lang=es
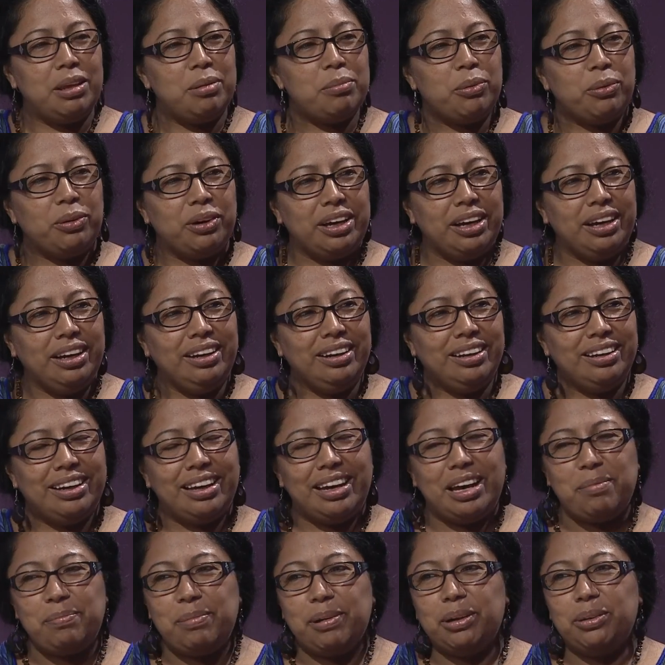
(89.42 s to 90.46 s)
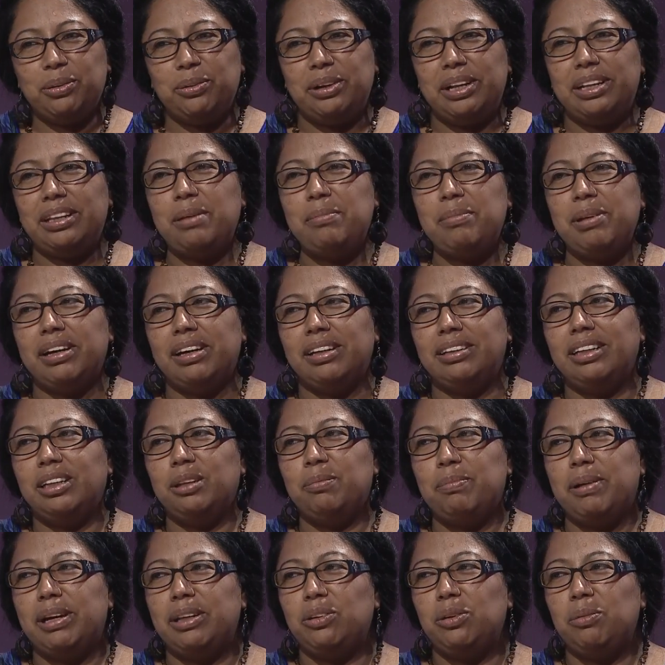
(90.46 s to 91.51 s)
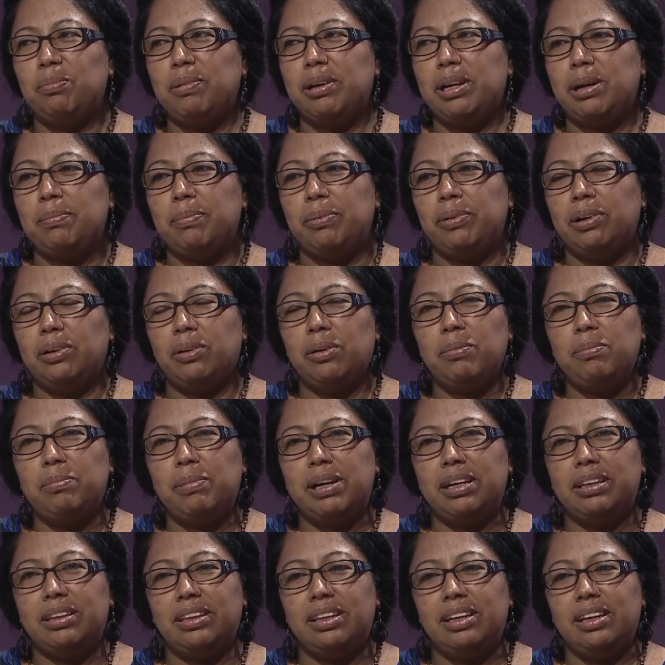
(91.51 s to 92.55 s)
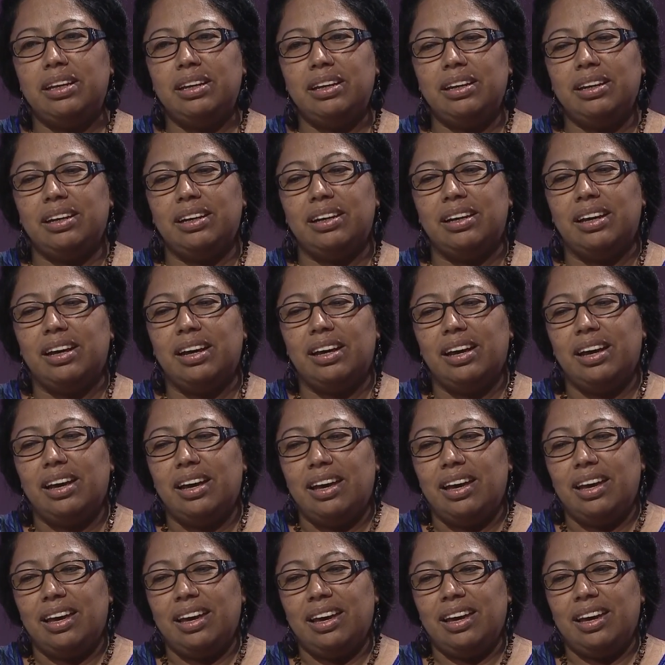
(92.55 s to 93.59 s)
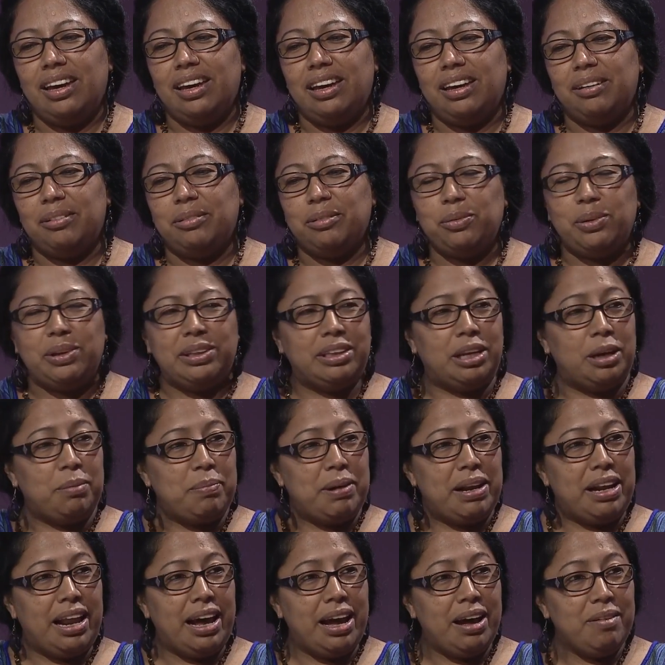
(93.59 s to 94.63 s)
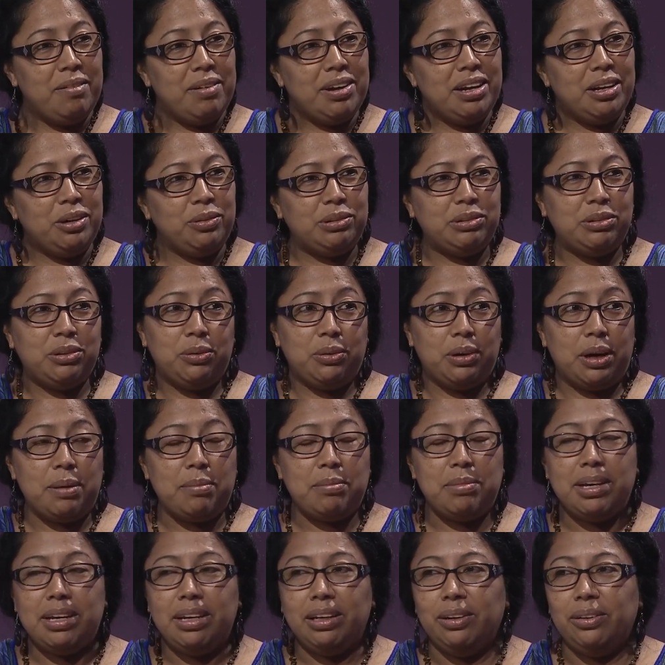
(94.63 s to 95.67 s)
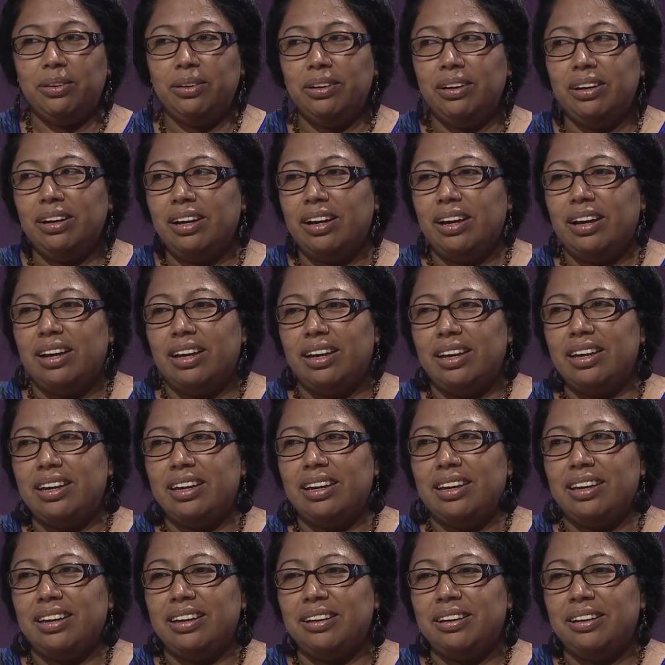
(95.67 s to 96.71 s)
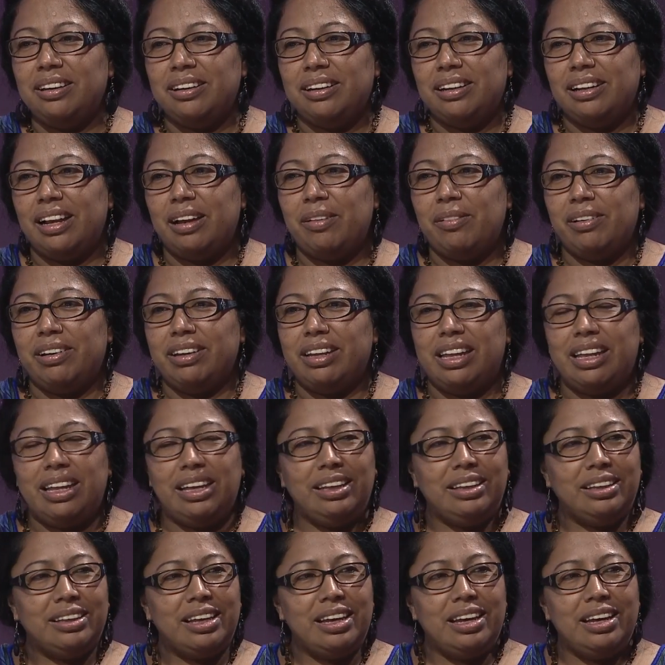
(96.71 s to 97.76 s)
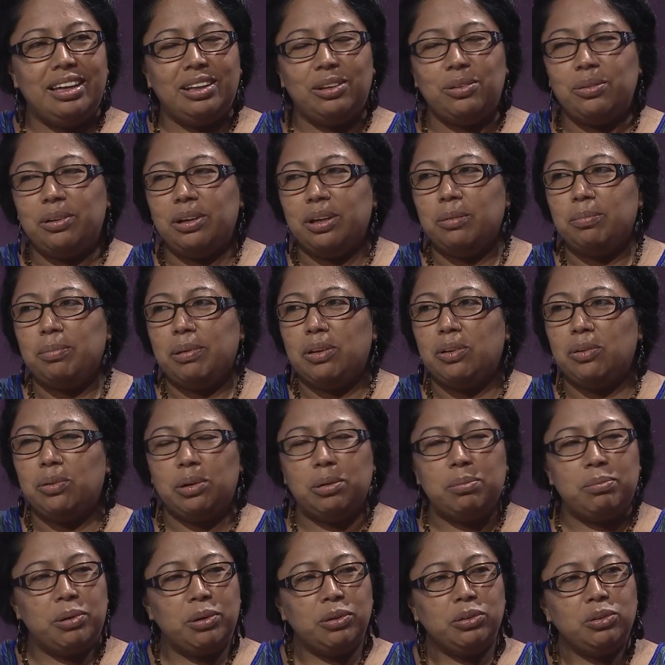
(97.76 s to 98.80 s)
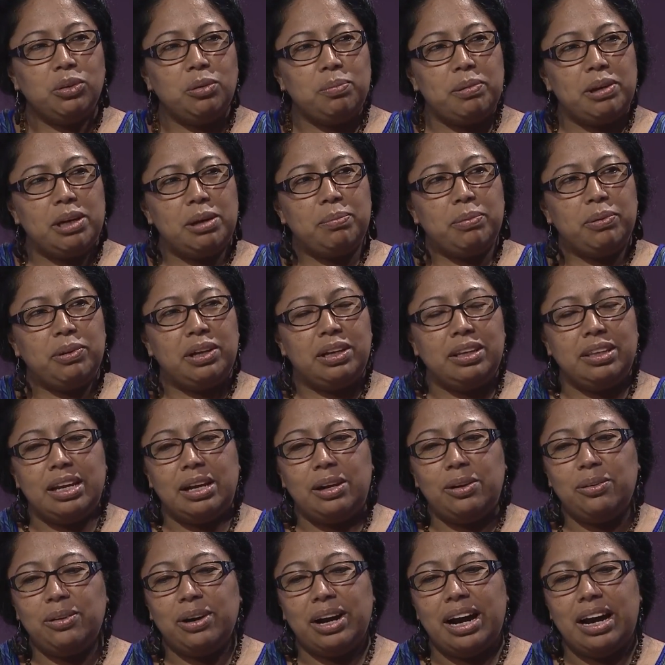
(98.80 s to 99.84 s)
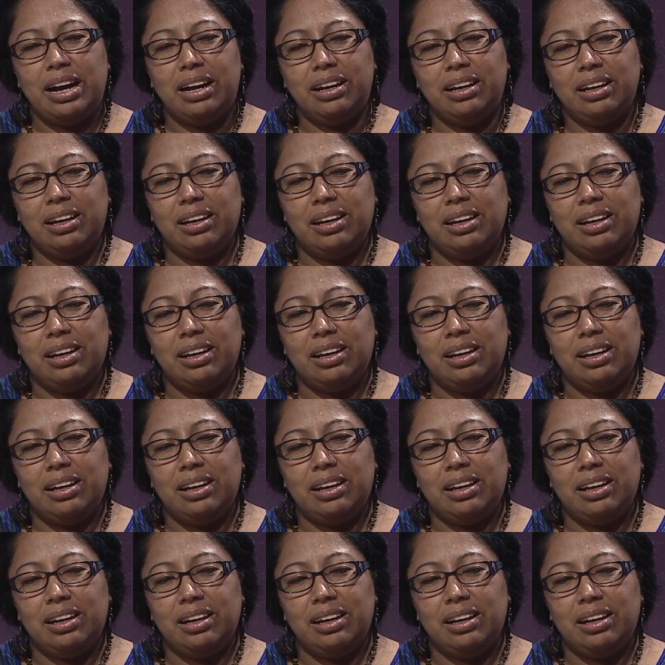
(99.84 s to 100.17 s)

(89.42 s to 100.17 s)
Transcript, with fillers: de Mujer que apertura también este espacio para poder compartir. Eh, eh, nuestra palabra, nuestro camino y la verdad es que es un espacio hermoso para poder dialogar.